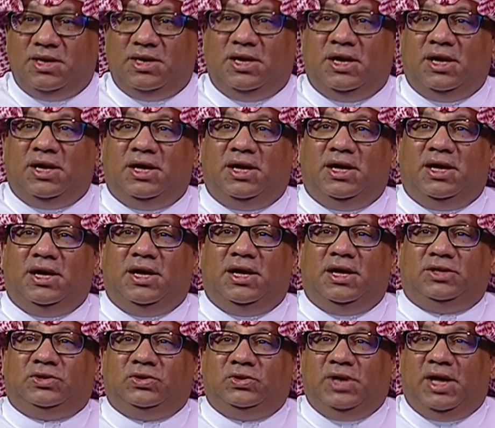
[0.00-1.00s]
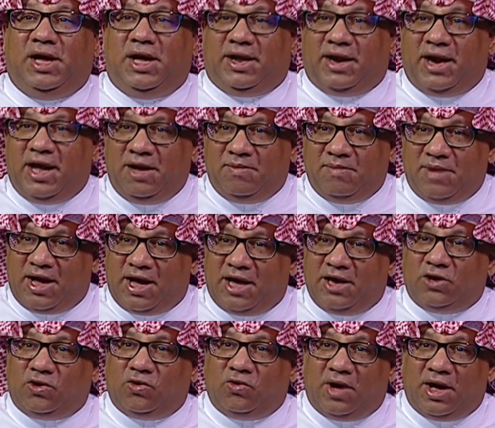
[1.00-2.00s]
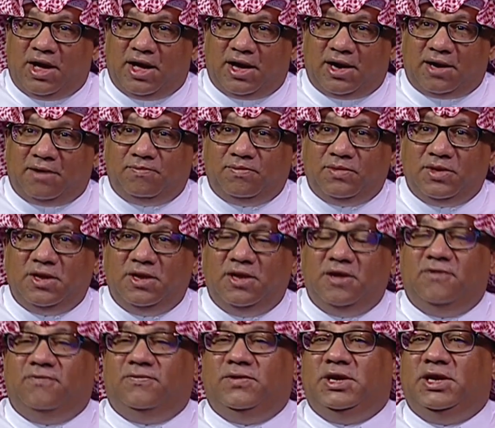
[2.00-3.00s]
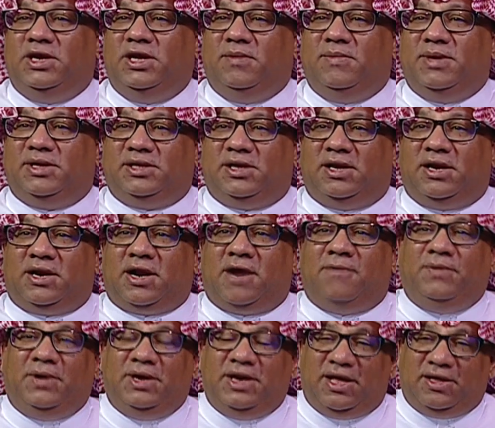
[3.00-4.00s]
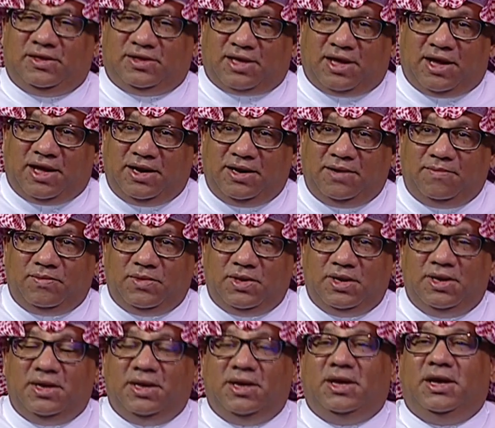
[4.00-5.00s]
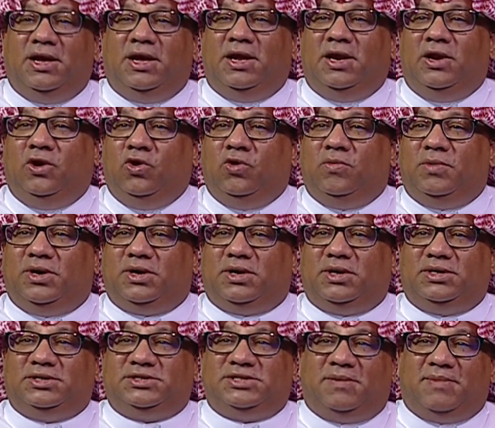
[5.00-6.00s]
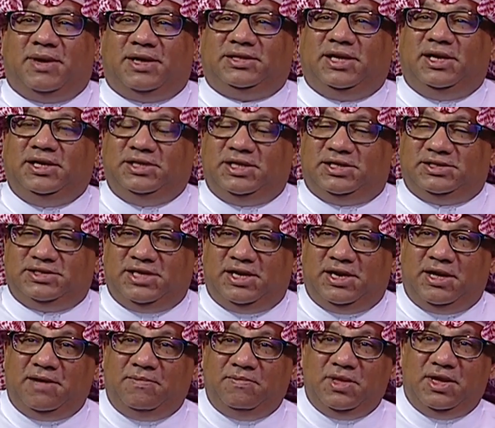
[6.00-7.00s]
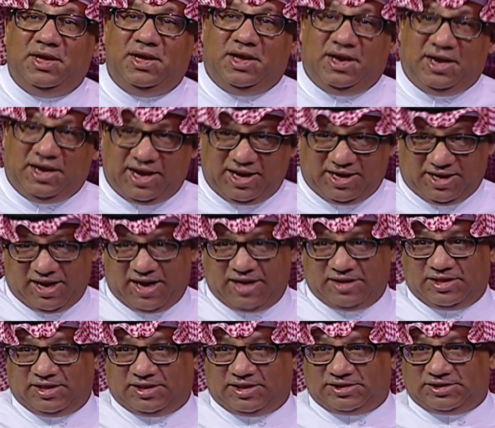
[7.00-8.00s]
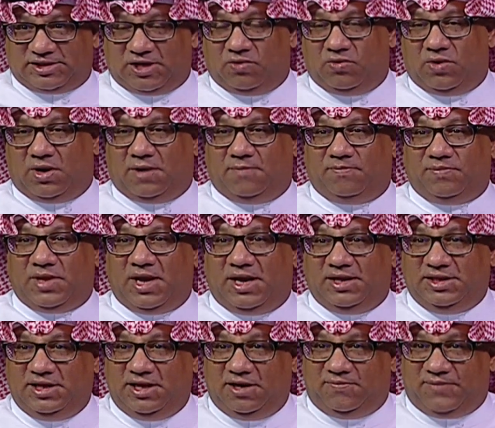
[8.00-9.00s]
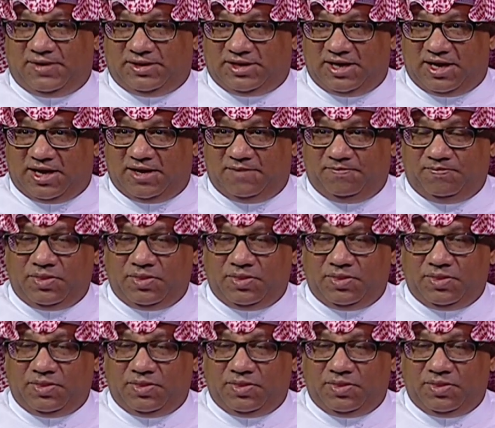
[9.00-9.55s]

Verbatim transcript: آه، تدعى رحمه ال خواهر في لعبه رفع الاثقال العمر 17 سنه لك ان تتصور هذه الفتاه